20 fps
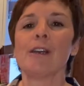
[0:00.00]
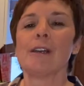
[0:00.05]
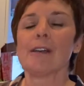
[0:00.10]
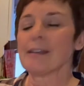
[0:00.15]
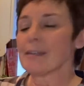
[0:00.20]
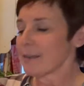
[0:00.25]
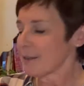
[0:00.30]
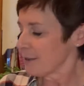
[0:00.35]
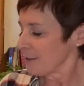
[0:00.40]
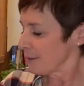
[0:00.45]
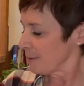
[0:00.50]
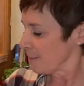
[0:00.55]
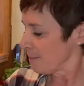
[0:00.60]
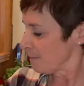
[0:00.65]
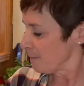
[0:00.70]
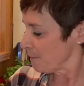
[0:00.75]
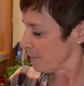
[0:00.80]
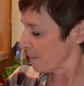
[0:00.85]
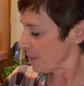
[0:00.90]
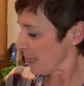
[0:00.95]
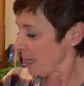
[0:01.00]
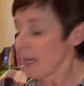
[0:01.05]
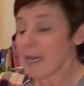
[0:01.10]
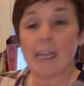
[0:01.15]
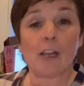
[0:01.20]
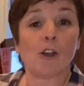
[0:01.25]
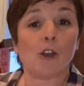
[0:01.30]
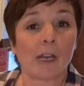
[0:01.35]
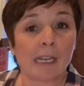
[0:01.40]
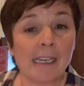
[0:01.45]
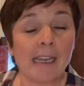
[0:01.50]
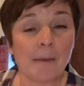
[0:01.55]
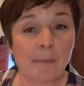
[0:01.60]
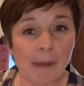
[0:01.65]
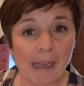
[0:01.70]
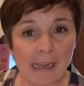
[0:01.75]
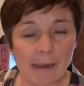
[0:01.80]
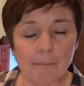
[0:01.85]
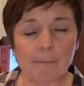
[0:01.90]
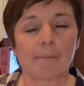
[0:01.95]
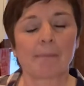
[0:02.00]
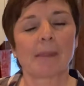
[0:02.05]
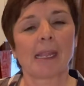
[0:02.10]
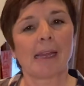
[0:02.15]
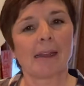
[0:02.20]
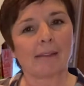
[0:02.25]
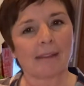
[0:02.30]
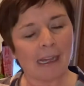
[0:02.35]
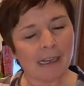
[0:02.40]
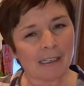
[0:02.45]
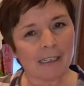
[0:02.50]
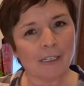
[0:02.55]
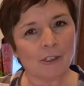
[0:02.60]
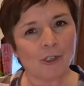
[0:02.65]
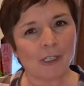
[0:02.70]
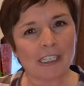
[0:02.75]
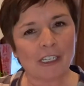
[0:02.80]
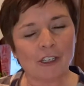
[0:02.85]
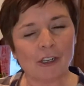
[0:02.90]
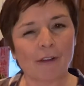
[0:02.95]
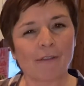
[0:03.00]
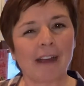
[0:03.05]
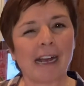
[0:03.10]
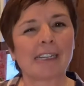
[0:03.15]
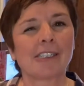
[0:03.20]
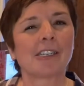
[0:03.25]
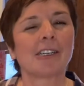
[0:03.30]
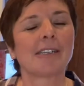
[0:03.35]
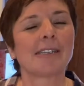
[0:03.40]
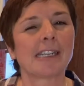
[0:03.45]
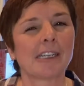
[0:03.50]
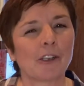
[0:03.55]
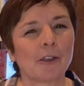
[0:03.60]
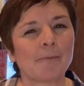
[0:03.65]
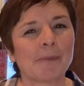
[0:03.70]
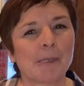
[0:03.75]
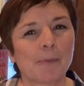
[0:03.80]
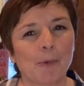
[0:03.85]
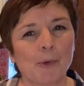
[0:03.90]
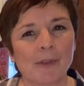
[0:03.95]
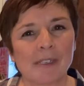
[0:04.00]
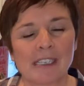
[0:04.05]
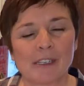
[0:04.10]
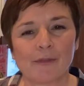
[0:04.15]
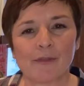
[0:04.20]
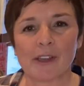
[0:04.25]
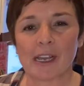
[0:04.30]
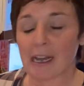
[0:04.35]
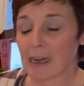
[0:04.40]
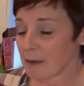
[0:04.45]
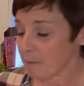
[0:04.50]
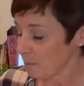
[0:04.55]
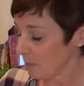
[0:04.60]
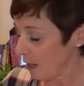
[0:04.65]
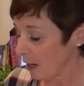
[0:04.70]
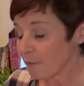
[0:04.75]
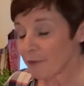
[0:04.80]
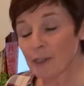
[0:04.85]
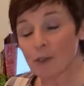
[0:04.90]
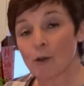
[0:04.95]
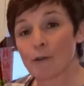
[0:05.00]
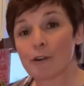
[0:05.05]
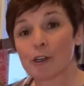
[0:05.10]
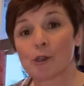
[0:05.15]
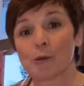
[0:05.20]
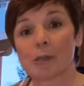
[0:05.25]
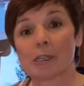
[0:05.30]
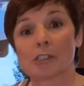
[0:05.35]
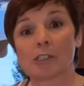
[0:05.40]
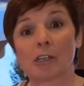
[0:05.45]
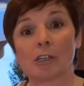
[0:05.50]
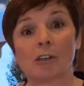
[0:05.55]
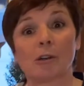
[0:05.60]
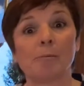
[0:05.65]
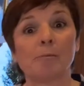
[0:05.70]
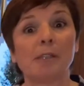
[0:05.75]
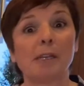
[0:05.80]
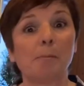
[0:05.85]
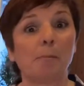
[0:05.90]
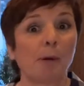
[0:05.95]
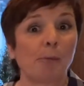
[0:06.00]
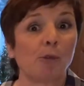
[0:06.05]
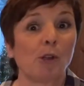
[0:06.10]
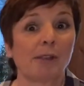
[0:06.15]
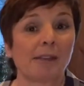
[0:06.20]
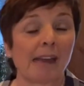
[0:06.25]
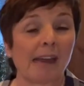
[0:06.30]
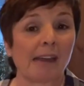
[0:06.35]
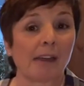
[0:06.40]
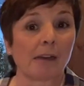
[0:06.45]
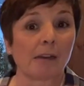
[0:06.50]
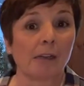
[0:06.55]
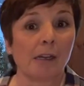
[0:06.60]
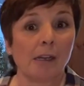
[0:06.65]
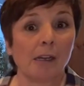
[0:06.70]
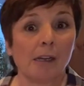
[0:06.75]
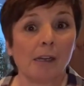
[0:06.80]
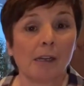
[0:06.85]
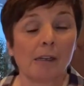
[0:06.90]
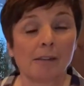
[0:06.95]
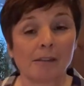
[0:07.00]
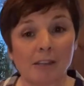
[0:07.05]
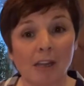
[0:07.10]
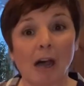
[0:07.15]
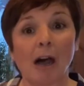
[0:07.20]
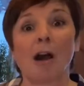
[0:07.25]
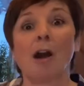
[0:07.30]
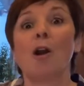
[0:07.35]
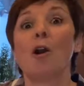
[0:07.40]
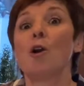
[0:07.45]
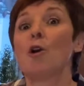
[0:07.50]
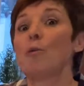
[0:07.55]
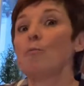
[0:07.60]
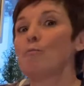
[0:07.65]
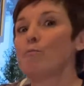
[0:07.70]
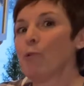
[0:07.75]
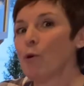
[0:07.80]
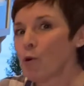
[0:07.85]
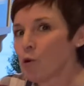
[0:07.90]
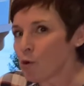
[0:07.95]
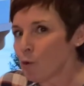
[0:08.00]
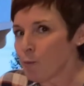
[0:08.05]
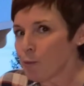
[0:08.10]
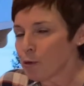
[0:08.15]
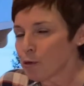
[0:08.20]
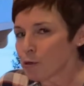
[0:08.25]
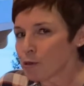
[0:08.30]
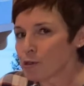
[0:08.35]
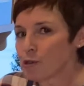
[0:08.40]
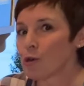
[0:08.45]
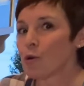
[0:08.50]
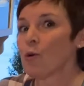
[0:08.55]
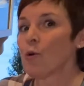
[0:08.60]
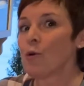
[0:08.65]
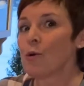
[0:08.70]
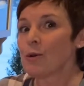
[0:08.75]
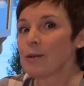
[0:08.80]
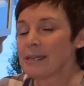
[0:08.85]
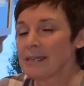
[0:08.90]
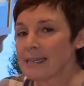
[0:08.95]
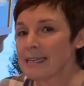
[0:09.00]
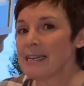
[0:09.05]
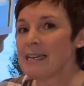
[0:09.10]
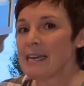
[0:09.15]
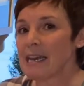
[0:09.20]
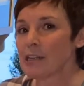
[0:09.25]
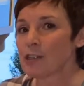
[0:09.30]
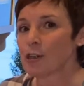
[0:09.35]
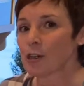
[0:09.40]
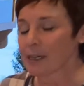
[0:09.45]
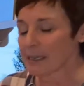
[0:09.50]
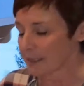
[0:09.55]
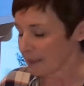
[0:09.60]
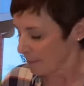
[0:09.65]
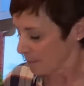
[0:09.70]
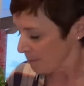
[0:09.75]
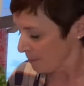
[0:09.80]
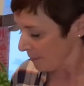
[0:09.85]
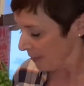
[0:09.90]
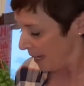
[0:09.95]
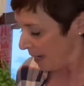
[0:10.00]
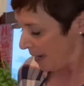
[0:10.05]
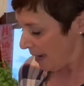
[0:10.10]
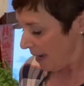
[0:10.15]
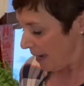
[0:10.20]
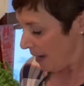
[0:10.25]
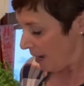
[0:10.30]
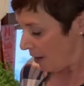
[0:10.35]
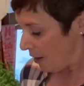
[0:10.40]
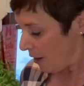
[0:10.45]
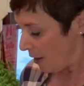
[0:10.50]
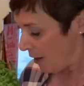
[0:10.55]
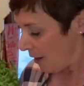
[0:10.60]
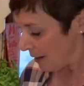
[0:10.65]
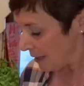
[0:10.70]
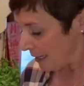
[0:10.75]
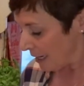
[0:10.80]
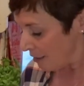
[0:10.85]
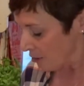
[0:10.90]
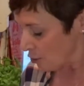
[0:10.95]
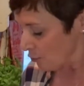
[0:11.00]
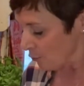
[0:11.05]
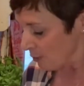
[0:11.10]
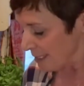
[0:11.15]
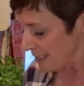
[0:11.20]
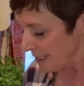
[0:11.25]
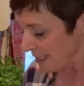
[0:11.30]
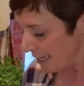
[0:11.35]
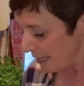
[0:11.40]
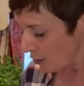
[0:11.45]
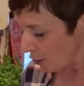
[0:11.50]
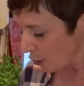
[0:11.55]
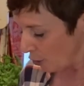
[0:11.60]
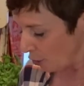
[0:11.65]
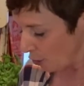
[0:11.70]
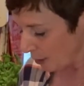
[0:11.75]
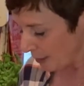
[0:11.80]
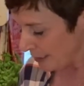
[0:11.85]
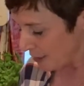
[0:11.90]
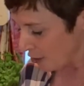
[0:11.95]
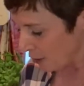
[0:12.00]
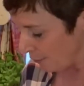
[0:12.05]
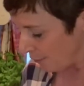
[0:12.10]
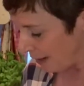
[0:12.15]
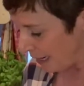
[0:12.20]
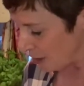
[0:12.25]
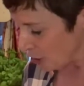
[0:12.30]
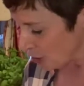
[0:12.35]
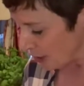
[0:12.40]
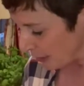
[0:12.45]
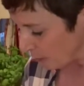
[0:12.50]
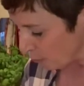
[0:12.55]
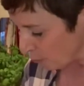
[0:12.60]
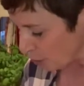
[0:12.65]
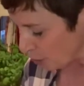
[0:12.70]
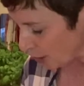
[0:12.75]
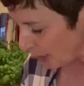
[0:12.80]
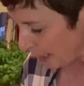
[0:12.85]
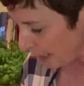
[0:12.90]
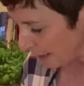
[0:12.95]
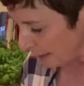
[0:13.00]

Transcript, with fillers: Euh, et le riz est prêt. Dans le cas du riz sauvage, c'est un petit peu différent. En fait, on va cuire ça comme des pommes de terre, dans beaucoup plus d'eau qu'il y a de riz. Euh, quand je vous disais que le riz sauvage, ça coûte cher,